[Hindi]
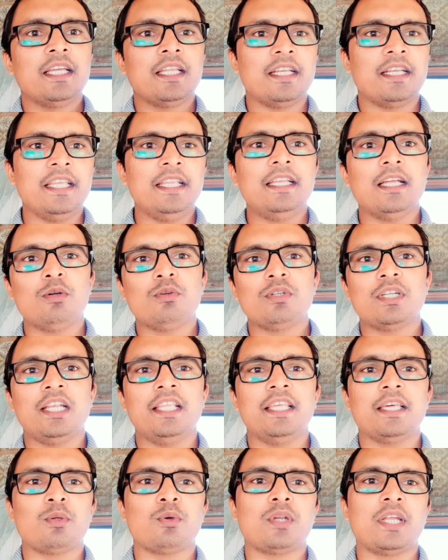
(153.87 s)
नहीं डाउट
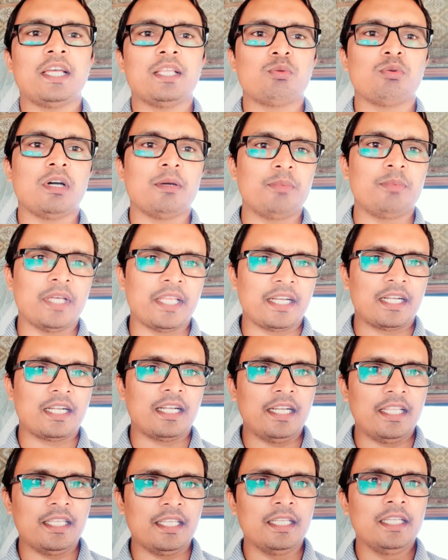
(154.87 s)
क्लियर हो रहा है तो आप
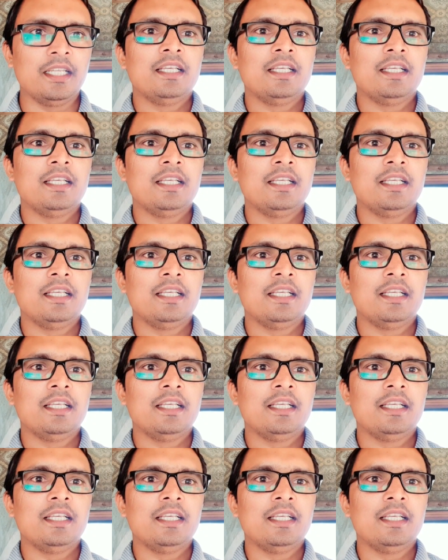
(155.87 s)
डायरेक्टली